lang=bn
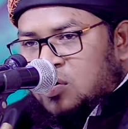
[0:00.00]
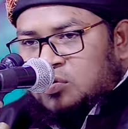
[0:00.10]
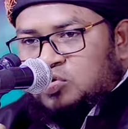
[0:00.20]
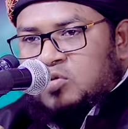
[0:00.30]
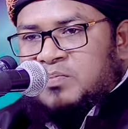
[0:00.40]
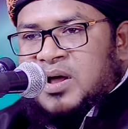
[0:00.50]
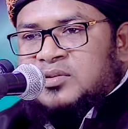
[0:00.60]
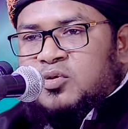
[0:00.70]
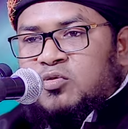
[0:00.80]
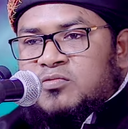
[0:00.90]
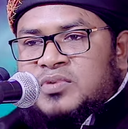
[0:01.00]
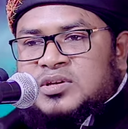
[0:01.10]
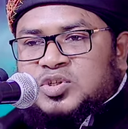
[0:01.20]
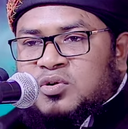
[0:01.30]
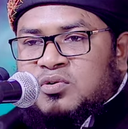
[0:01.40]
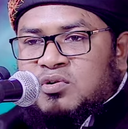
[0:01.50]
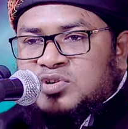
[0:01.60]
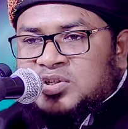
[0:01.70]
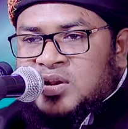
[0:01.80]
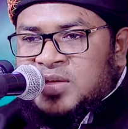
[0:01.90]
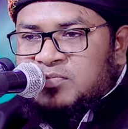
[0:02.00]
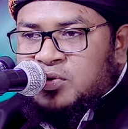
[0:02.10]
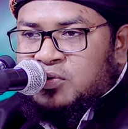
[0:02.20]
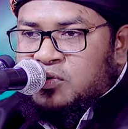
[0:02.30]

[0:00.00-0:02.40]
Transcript: রক্তপাত করবে সংঘর্ষে লিপ্ত